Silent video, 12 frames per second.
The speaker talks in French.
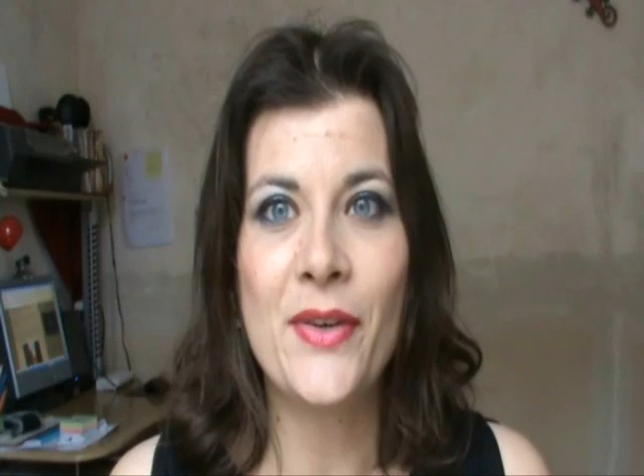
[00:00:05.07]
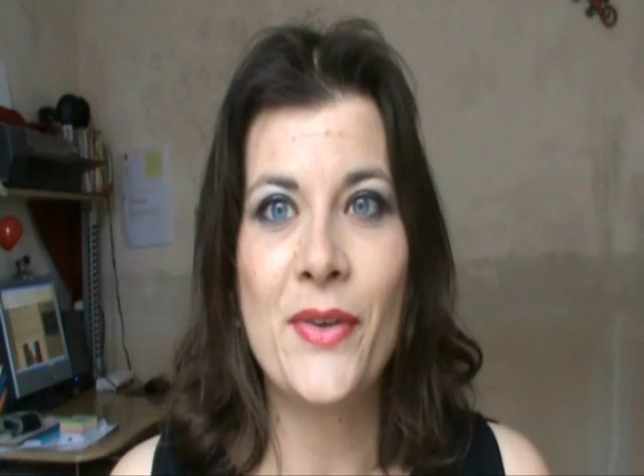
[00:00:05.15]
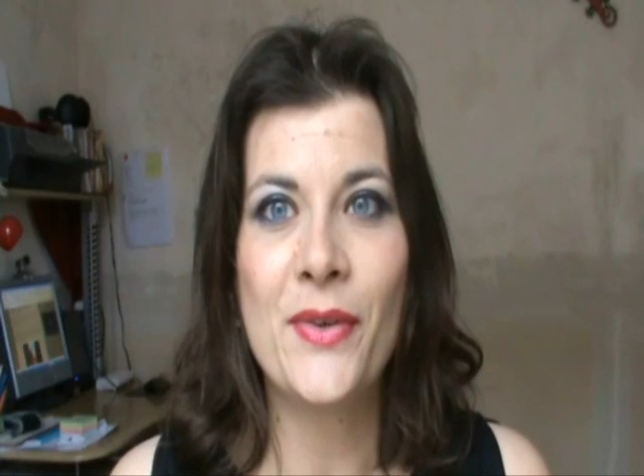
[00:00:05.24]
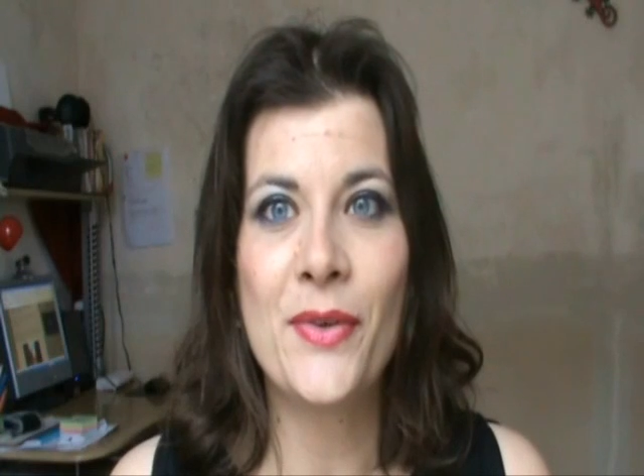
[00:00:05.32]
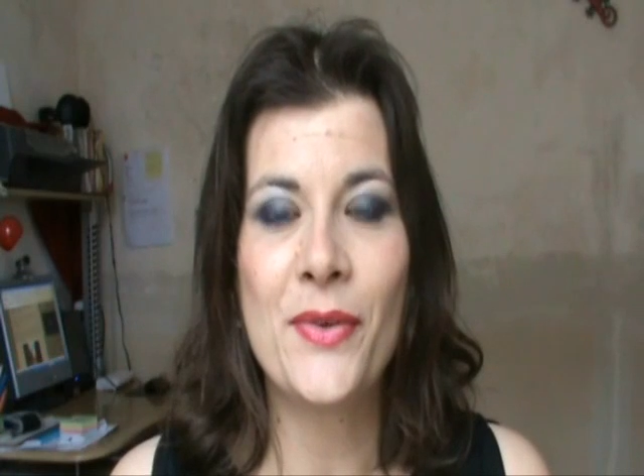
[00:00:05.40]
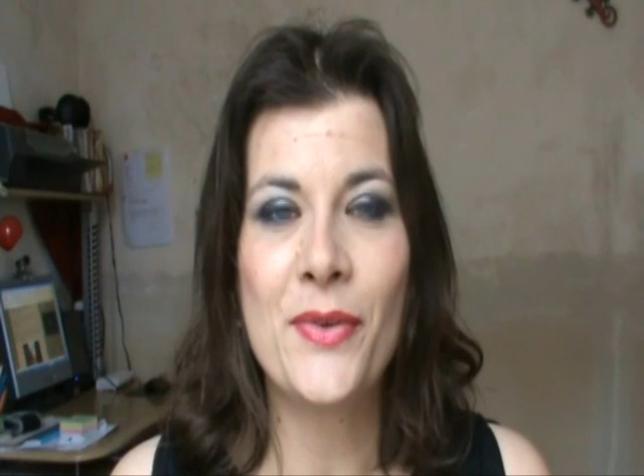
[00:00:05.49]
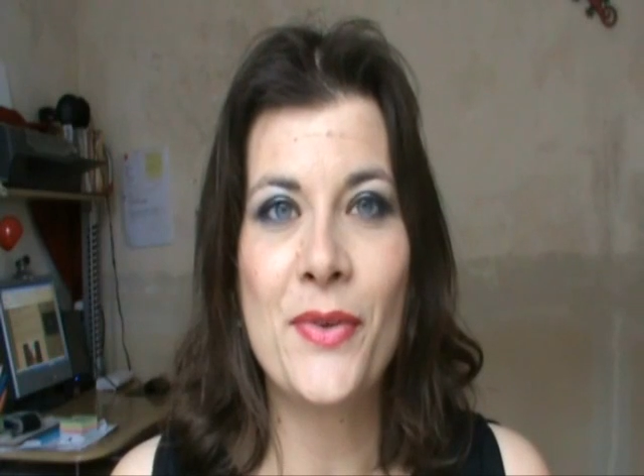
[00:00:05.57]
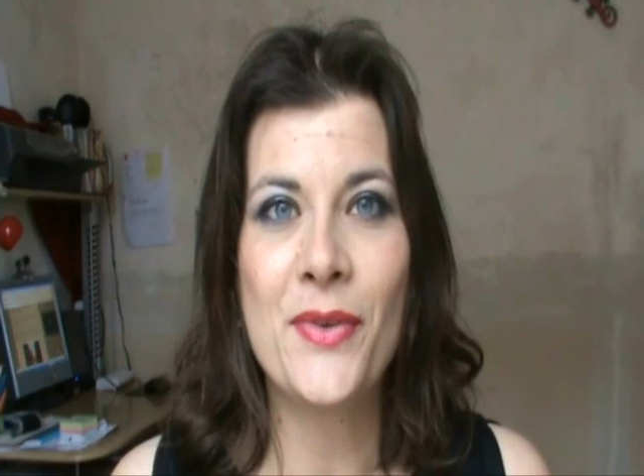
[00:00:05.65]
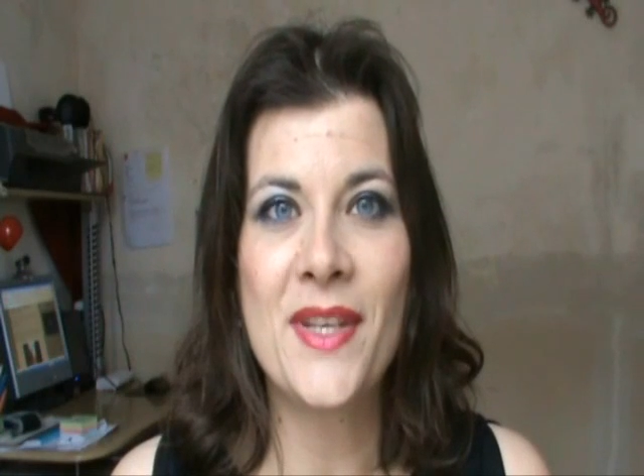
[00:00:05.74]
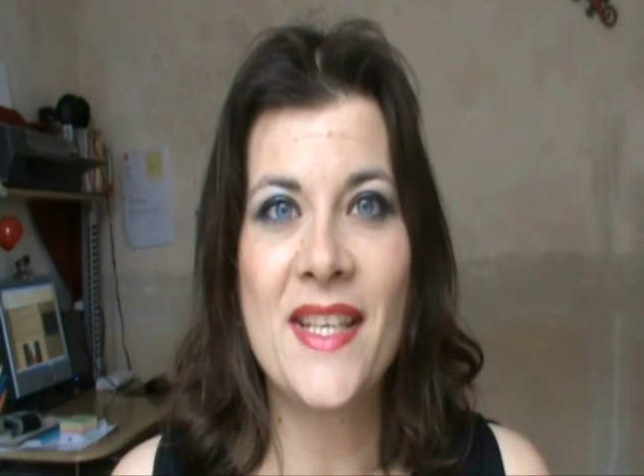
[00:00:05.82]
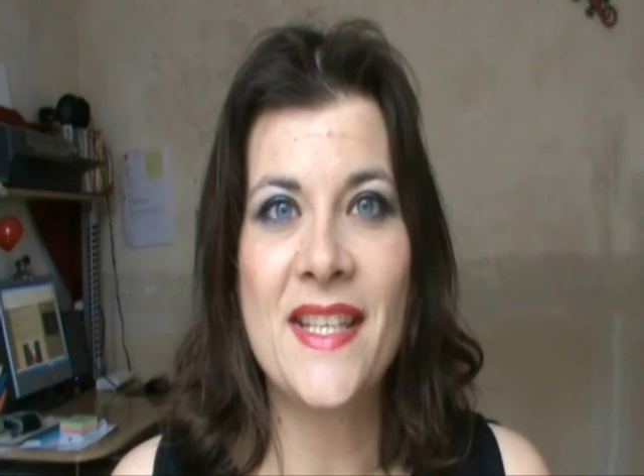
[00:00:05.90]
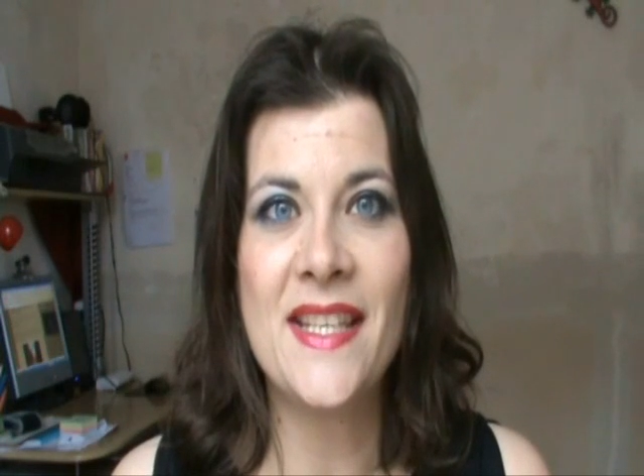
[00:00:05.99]

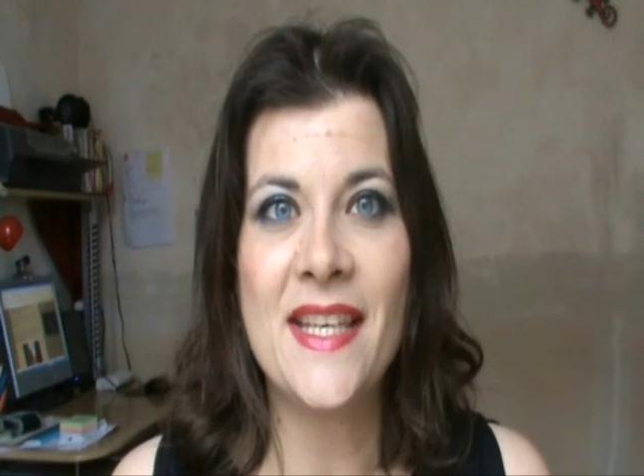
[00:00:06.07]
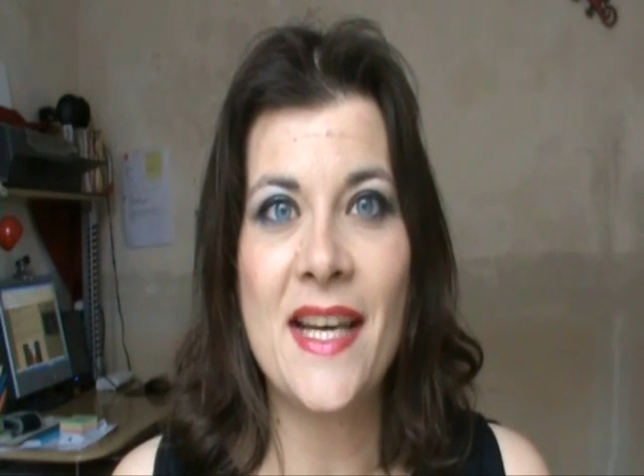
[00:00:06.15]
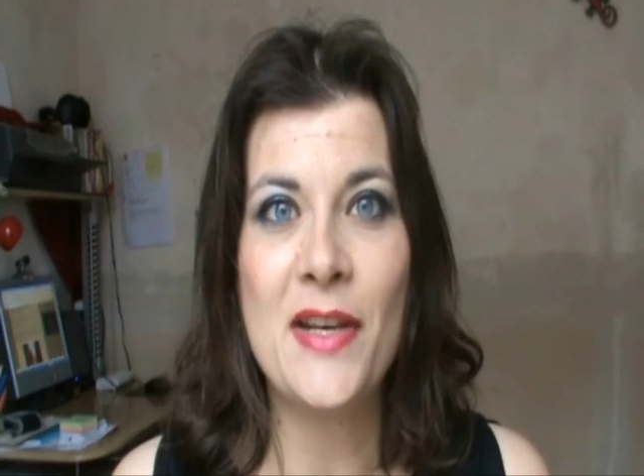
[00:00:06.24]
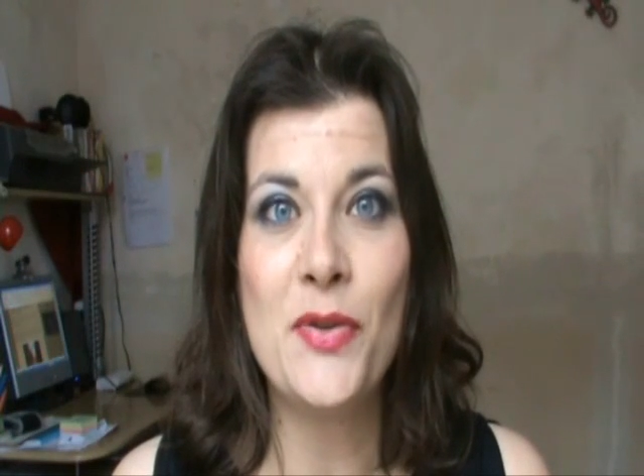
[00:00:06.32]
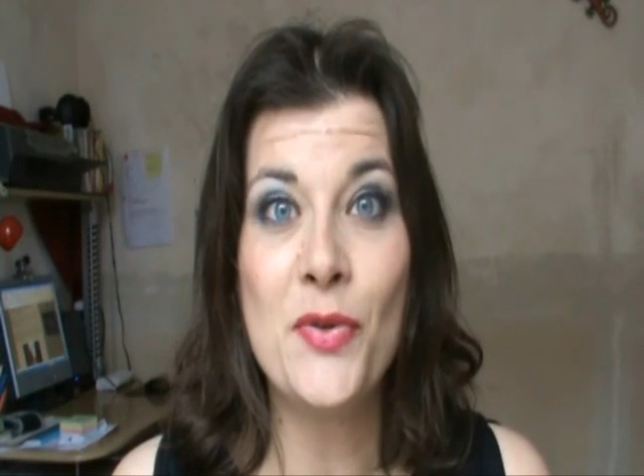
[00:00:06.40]
euh, qui a